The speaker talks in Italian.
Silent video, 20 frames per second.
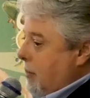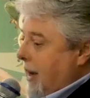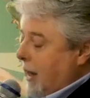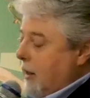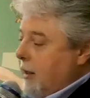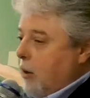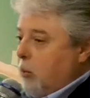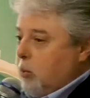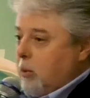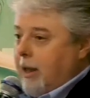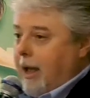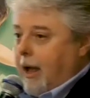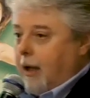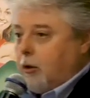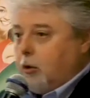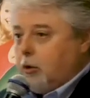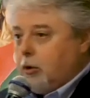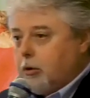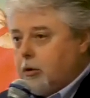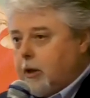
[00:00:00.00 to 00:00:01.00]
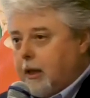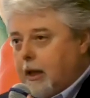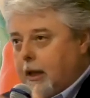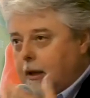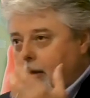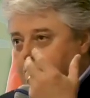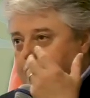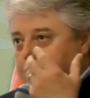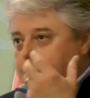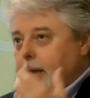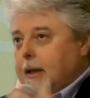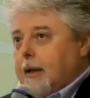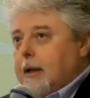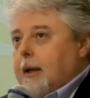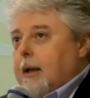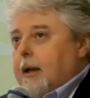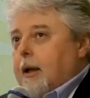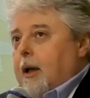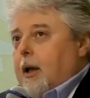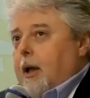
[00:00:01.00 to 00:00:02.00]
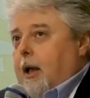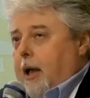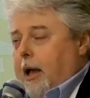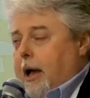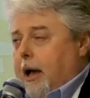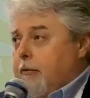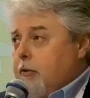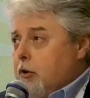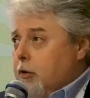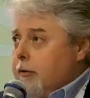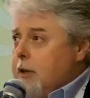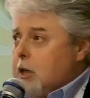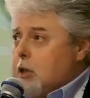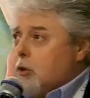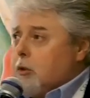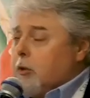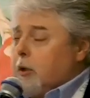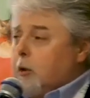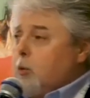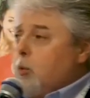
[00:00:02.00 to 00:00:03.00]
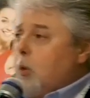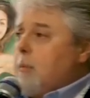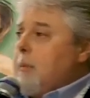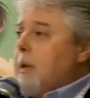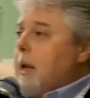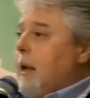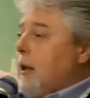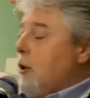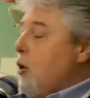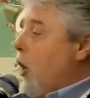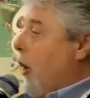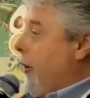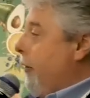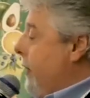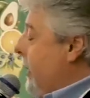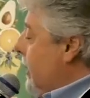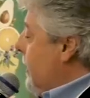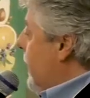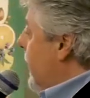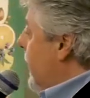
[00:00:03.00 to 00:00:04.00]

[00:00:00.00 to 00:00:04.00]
ma da un dato che avevo visto nel 2009,